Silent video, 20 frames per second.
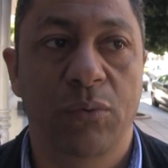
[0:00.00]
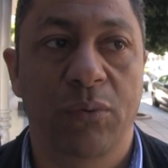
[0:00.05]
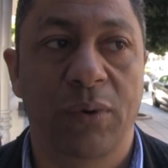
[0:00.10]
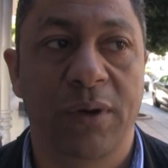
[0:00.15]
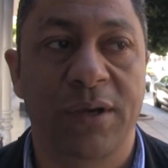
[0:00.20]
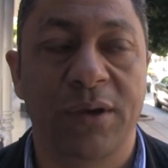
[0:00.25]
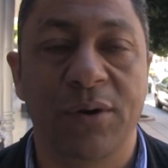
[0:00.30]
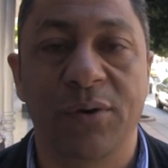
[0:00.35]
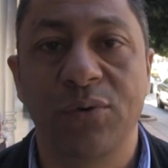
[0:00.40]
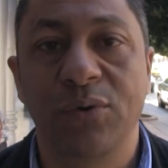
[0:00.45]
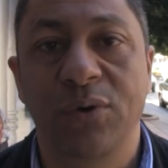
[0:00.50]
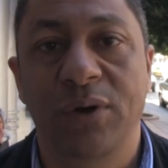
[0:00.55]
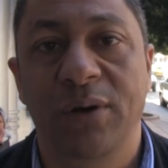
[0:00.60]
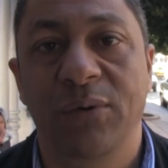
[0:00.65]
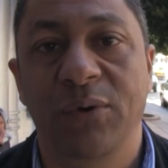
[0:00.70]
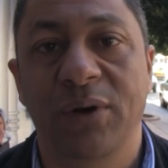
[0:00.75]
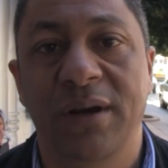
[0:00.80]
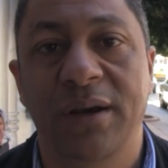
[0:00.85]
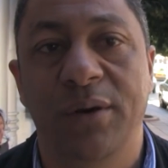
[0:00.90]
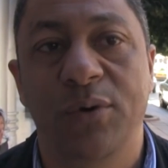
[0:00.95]

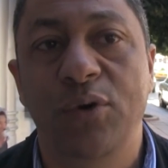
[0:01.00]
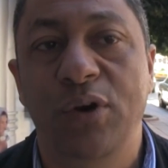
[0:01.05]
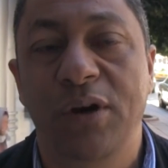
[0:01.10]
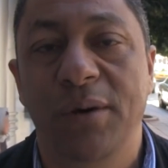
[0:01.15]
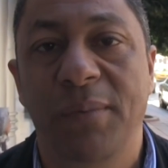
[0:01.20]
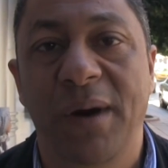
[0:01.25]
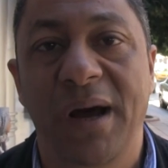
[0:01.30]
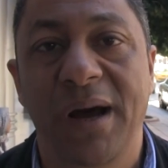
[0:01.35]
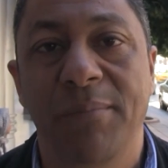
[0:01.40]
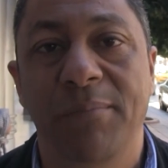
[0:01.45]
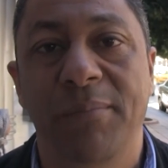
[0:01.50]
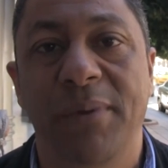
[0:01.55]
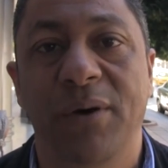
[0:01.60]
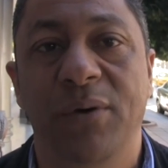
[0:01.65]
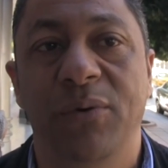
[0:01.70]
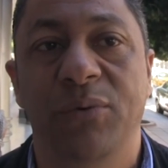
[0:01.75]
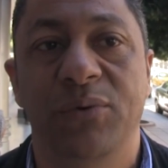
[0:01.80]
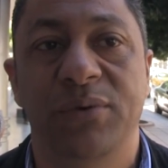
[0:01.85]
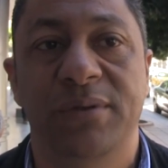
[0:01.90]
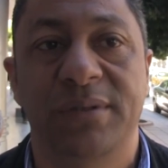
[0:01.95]
وكل روح المحبه
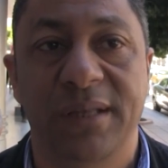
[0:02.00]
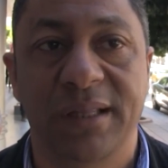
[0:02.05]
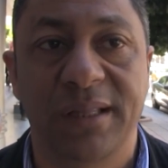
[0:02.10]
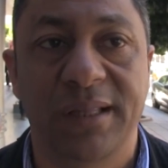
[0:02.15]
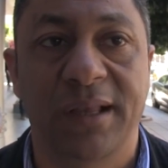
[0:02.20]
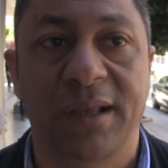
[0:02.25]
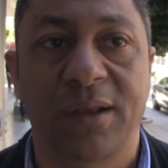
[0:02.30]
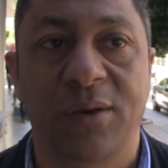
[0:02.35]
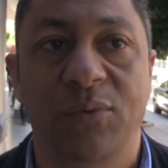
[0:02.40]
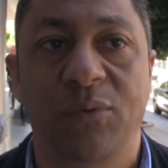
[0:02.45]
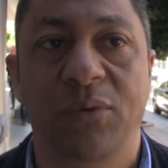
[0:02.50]
والصدق